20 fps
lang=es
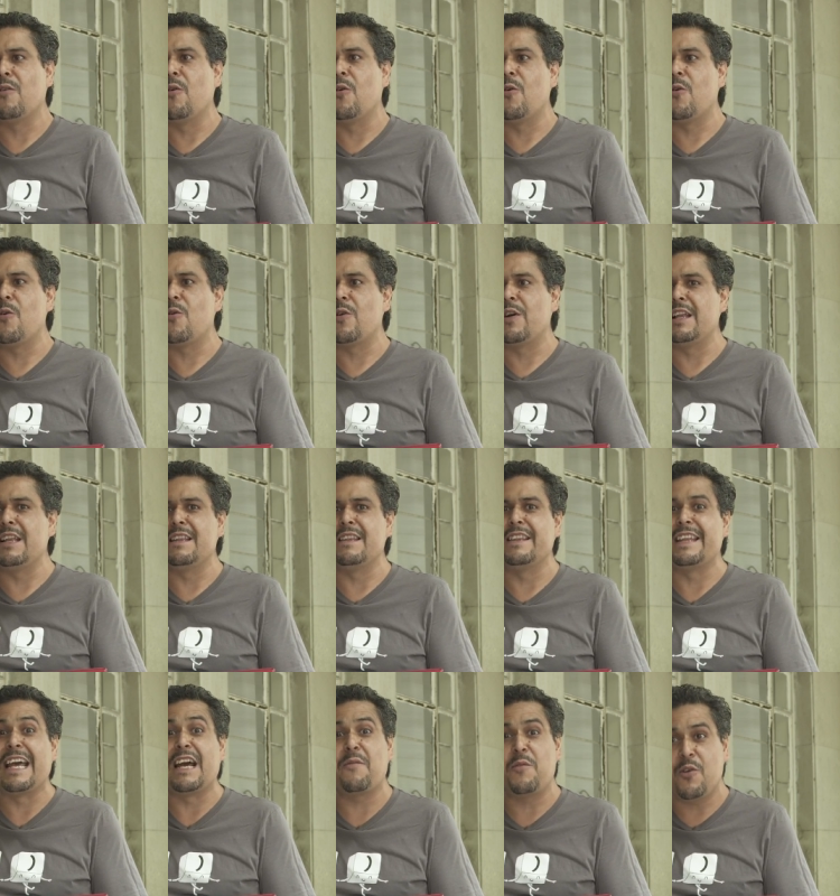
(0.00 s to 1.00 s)
o
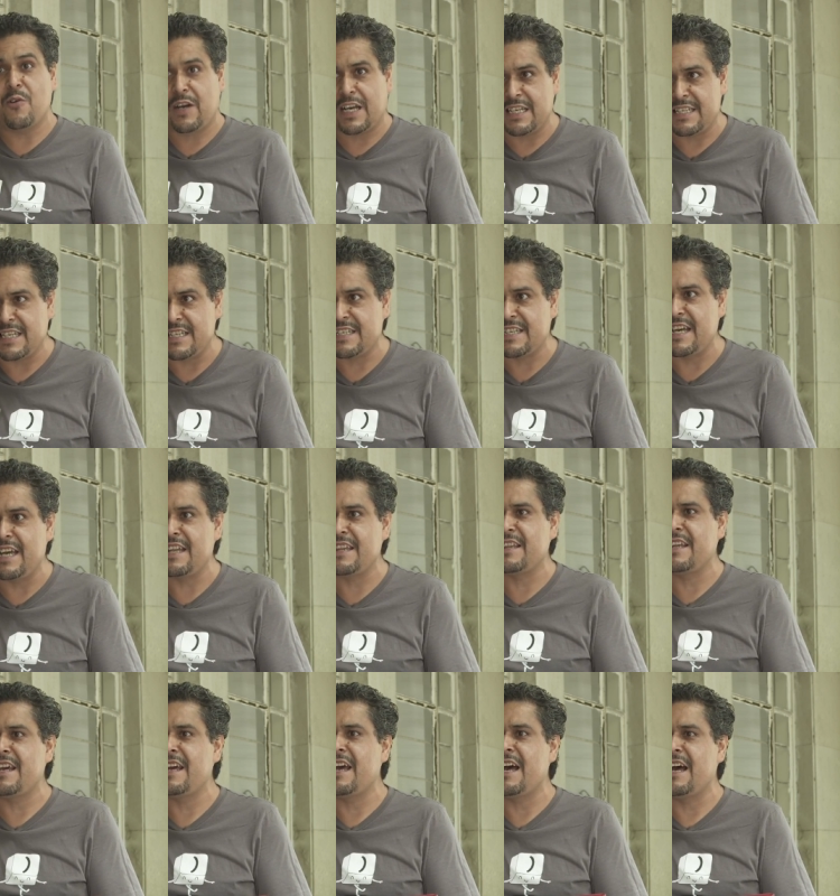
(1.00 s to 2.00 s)
el nervio que se
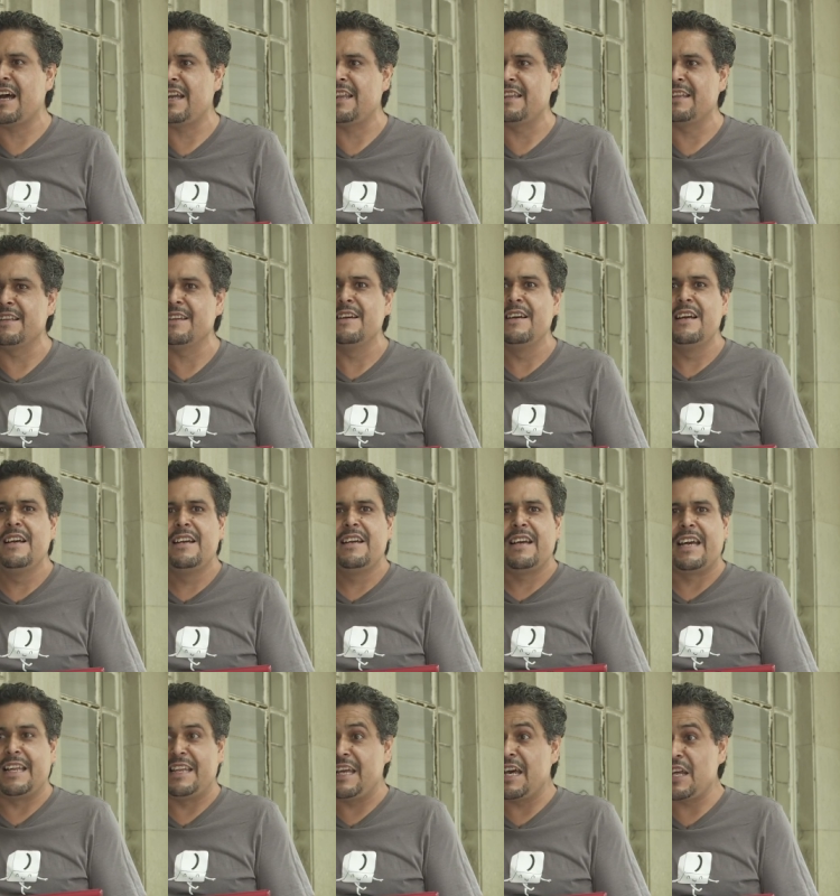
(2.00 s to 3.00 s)
siente
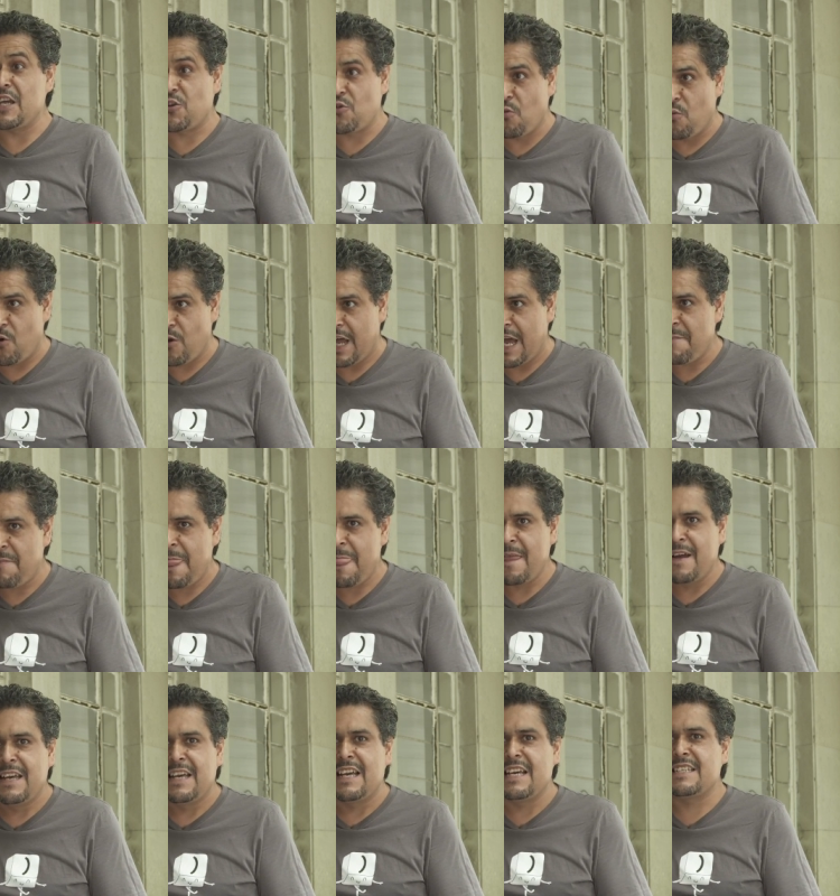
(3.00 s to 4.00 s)
el día de tu boda.
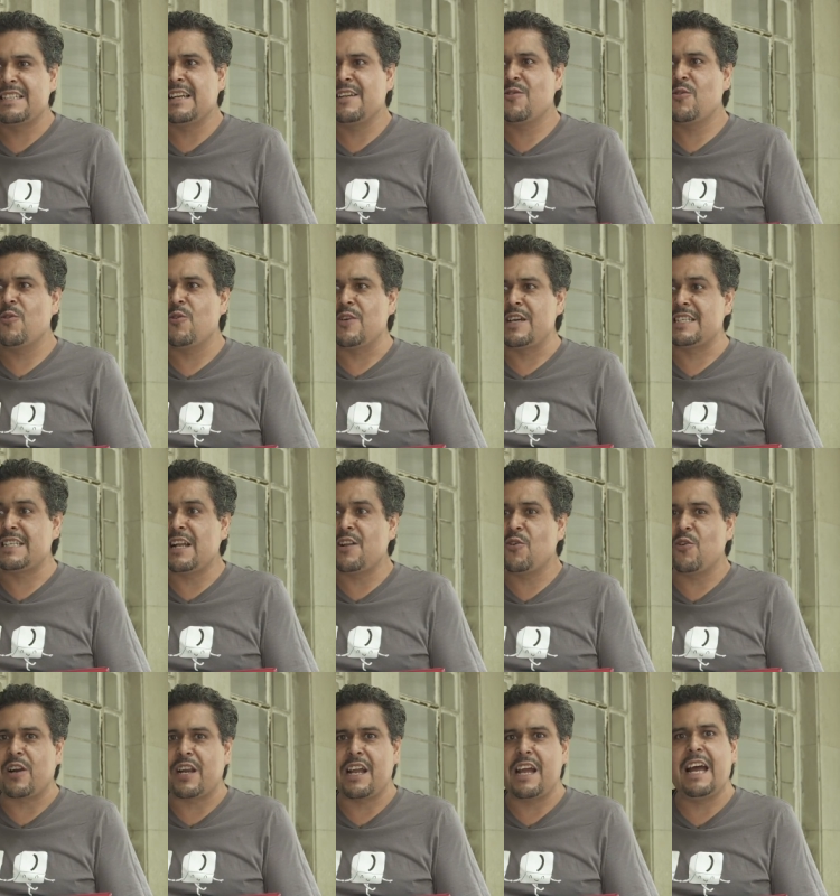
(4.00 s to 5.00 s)
Es algo, es
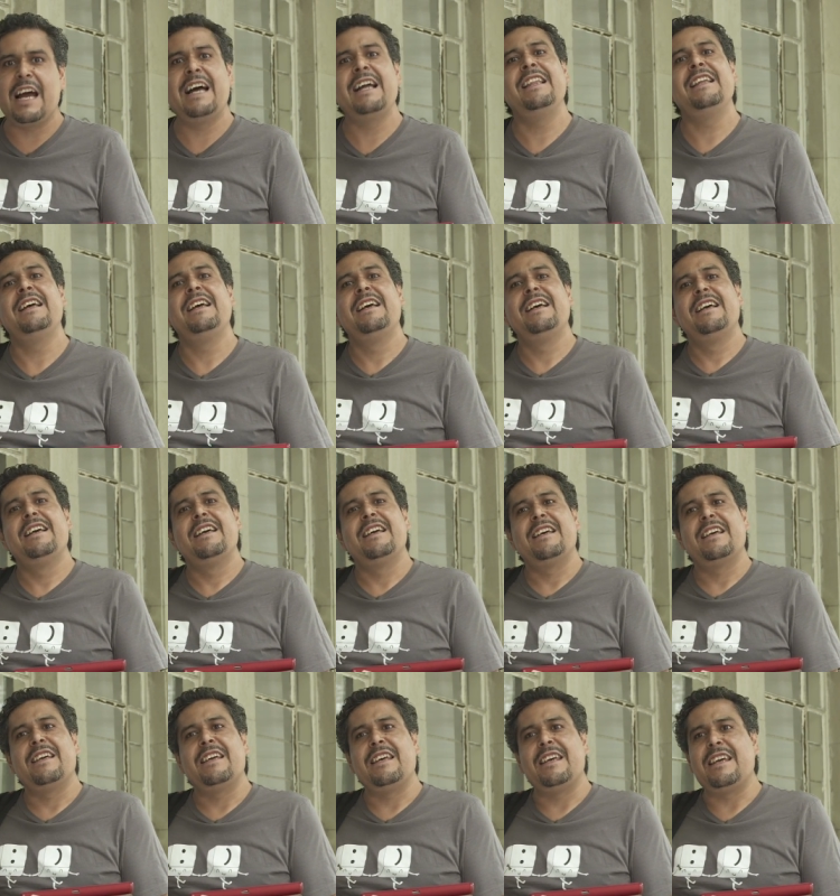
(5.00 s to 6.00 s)
algo real
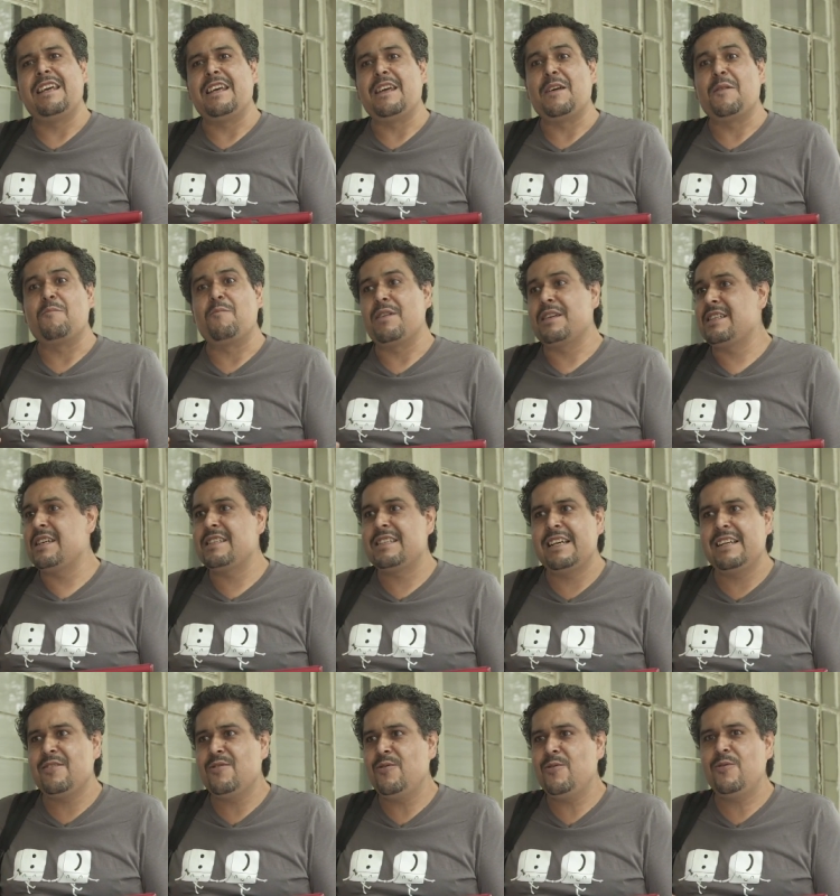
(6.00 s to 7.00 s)
y pues es
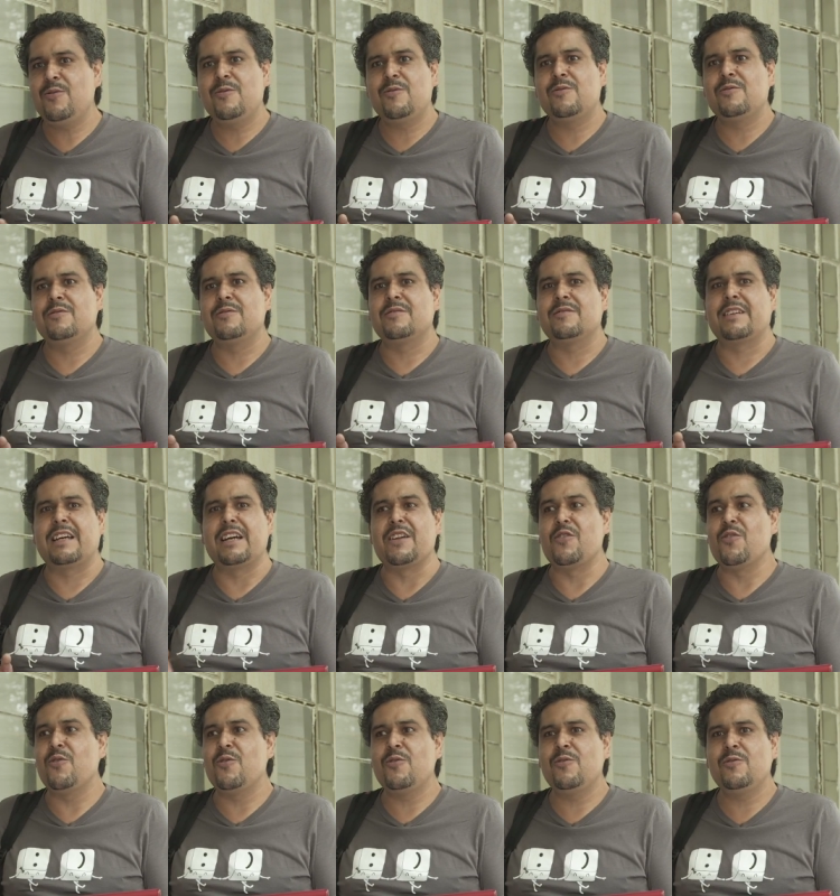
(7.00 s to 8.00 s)
algo que
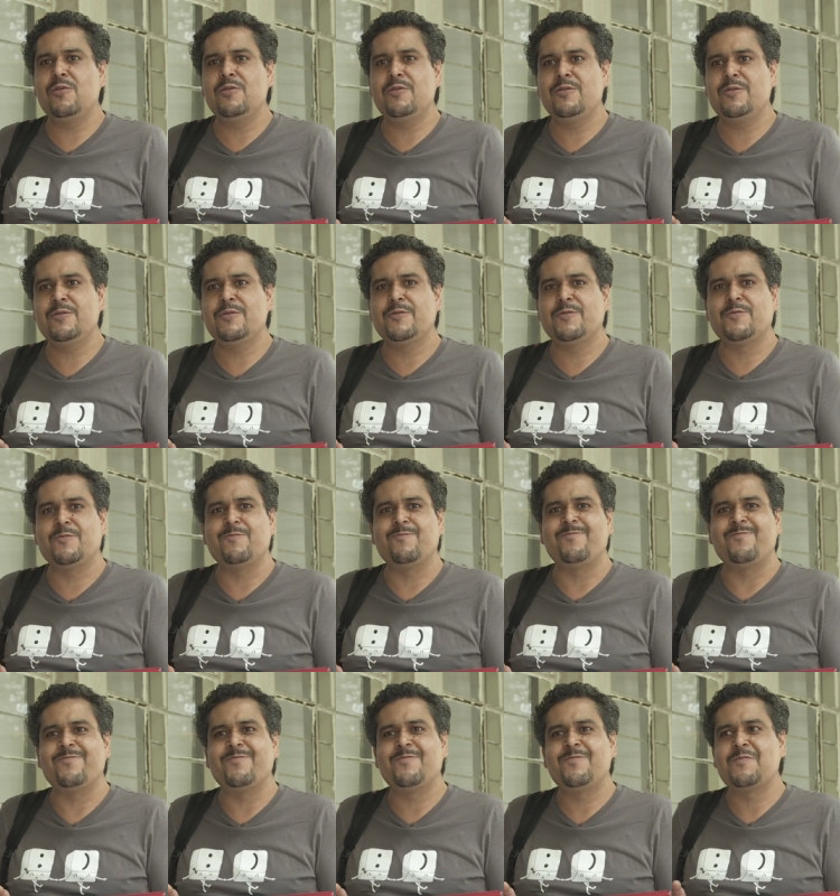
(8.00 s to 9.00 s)
no,
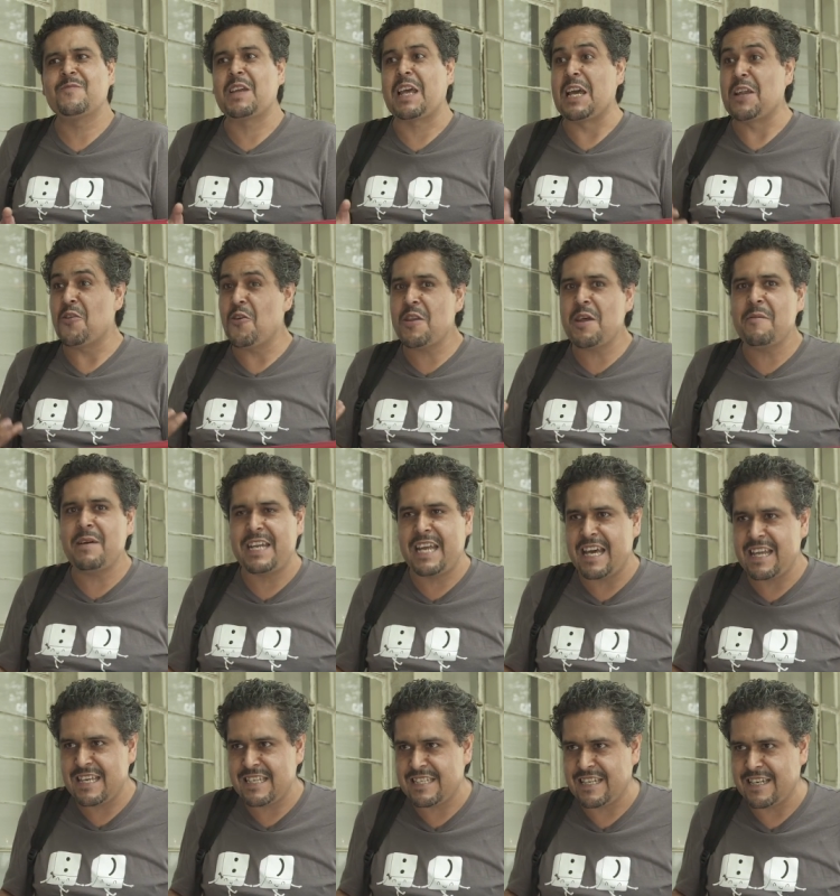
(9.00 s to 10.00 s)
que no
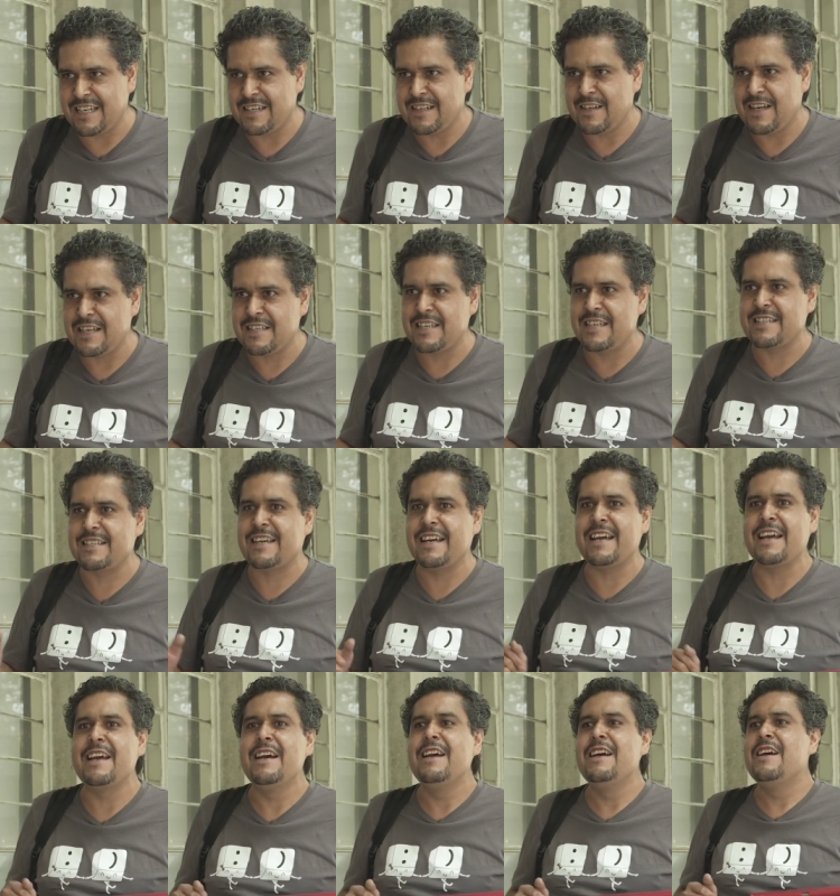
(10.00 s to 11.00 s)
debería de ser. Así es
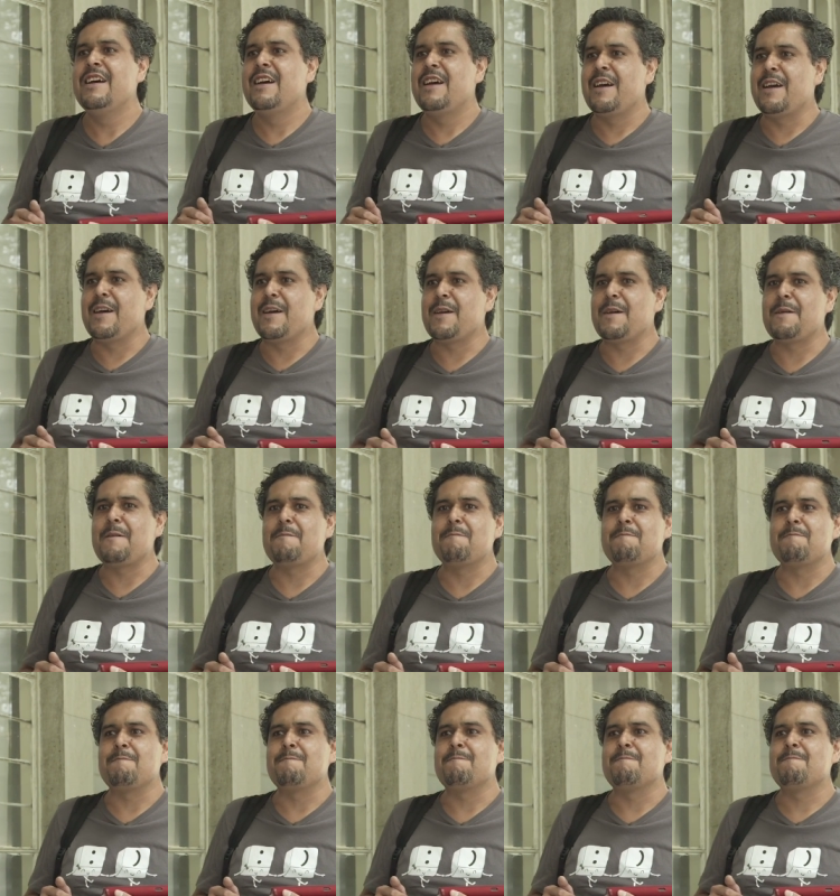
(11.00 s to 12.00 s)
que
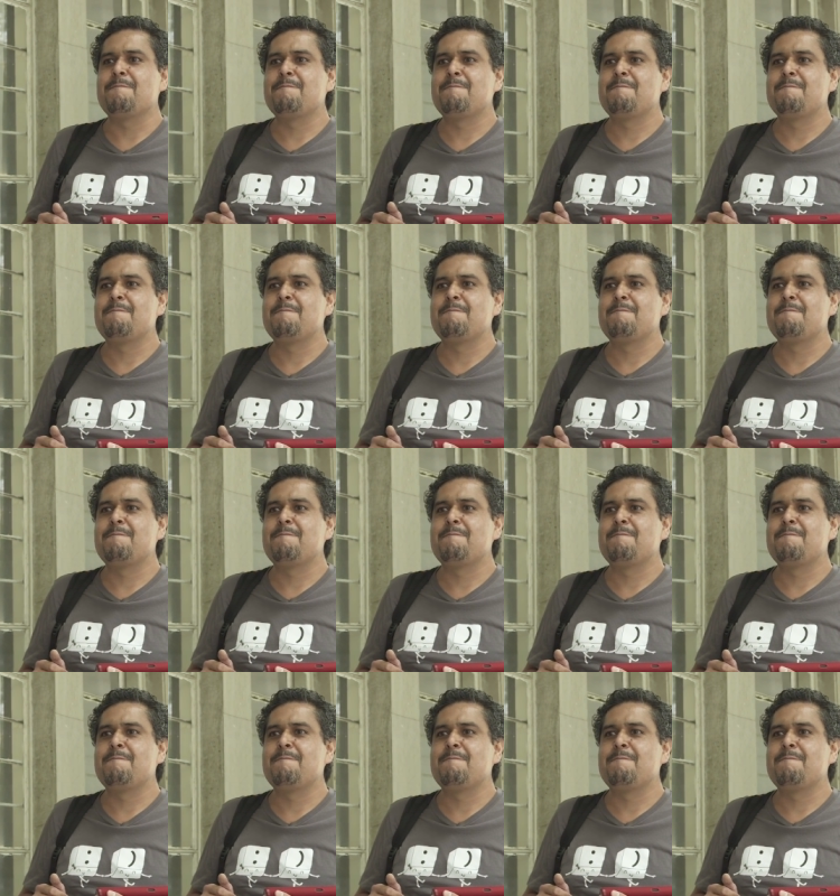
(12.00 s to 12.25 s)
em,